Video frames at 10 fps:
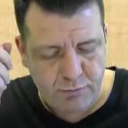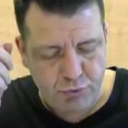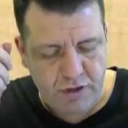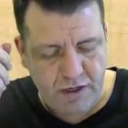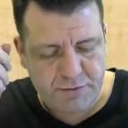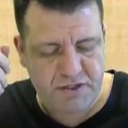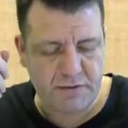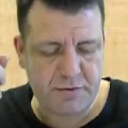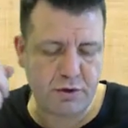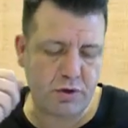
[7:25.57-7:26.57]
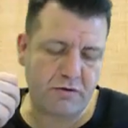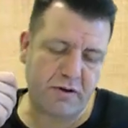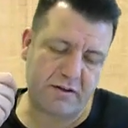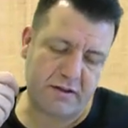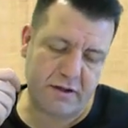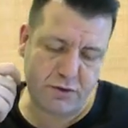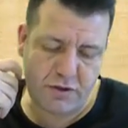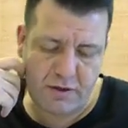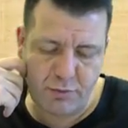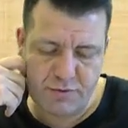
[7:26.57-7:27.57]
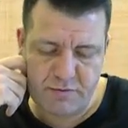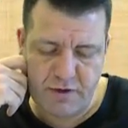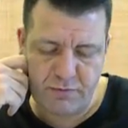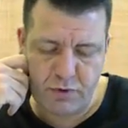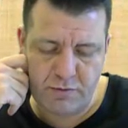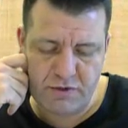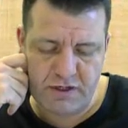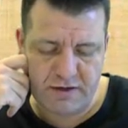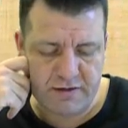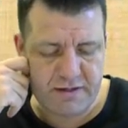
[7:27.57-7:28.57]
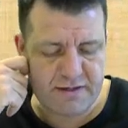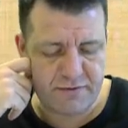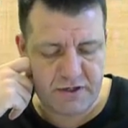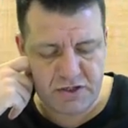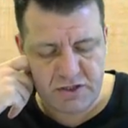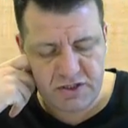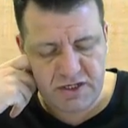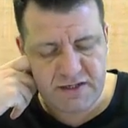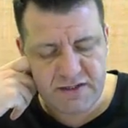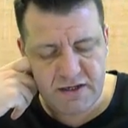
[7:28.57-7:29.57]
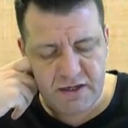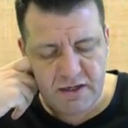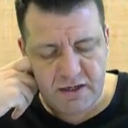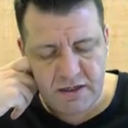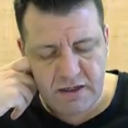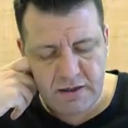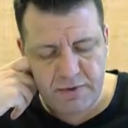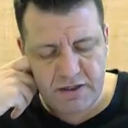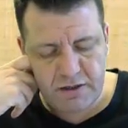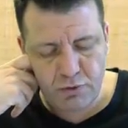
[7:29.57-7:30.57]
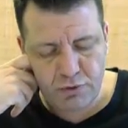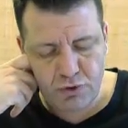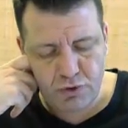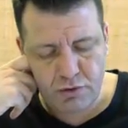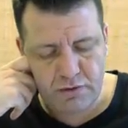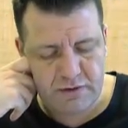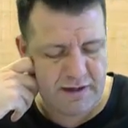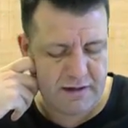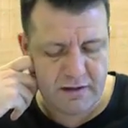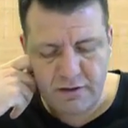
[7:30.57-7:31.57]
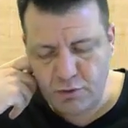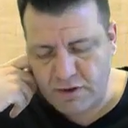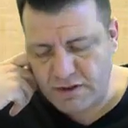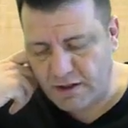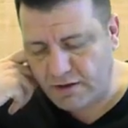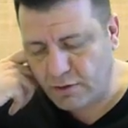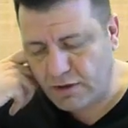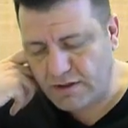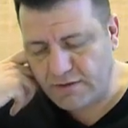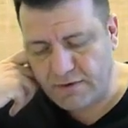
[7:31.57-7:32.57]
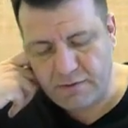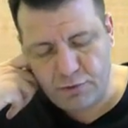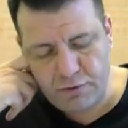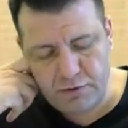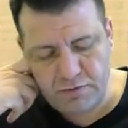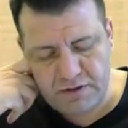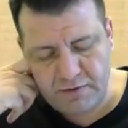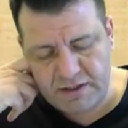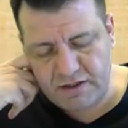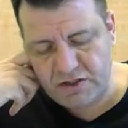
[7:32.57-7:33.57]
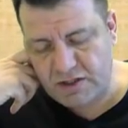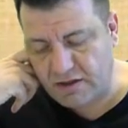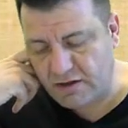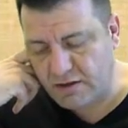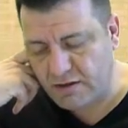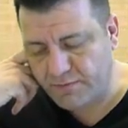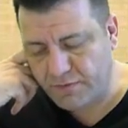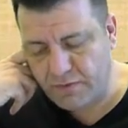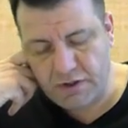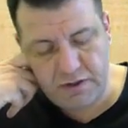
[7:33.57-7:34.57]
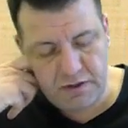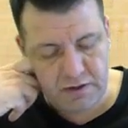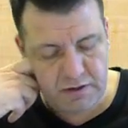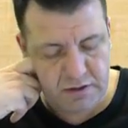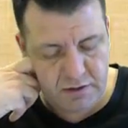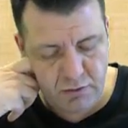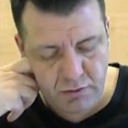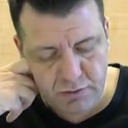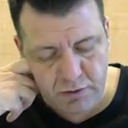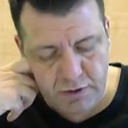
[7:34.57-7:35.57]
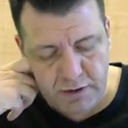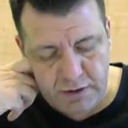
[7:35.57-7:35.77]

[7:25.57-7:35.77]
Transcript: Bunu ne yapacağız? Tabii ki türevini aldıktan sonra bu bizim f türevimiz artık sıfır eşleyeceğiz. E, pi dursun. Zaten durmasın hatta o da sıfıra böldüğümüz zaman gidecektir. E, ne oldu?